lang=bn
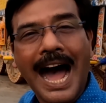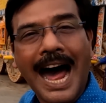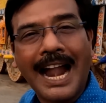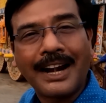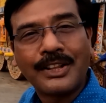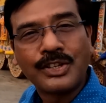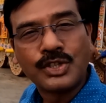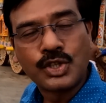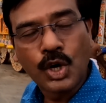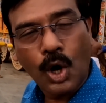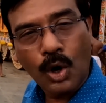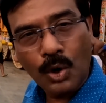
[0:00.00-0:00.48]

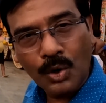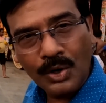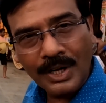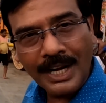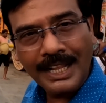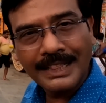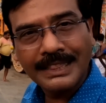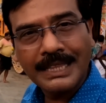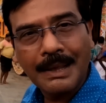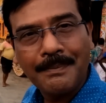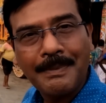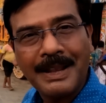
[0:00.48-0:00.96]
আর
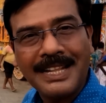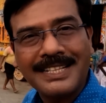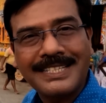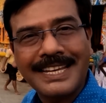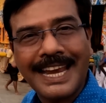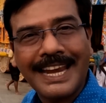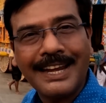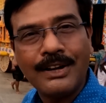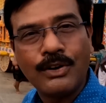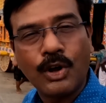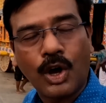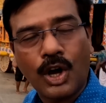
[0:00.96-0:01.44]
জগন্নাথ দেবের
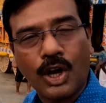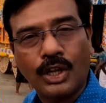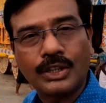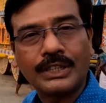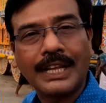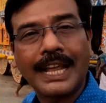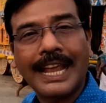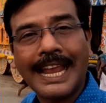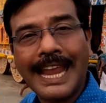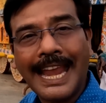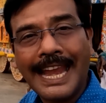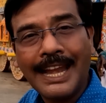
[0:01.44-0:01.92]
যে এই রথ
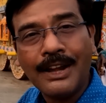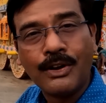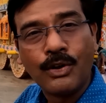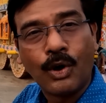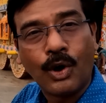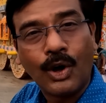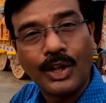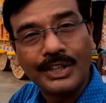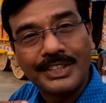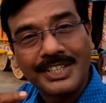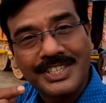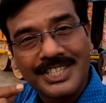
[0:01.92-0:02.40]
এই
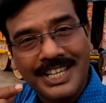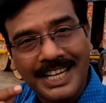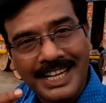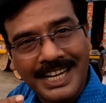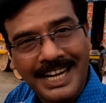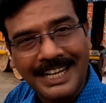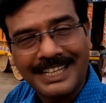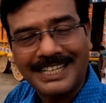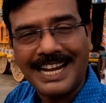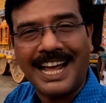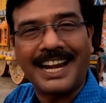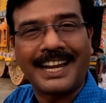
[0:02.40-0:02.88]
রথ
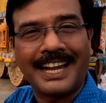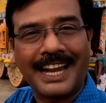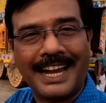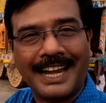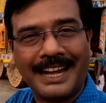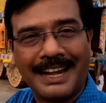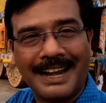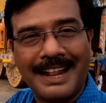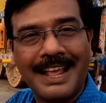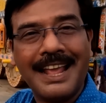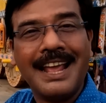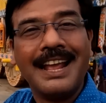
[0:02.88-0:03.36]
যিনি টানেন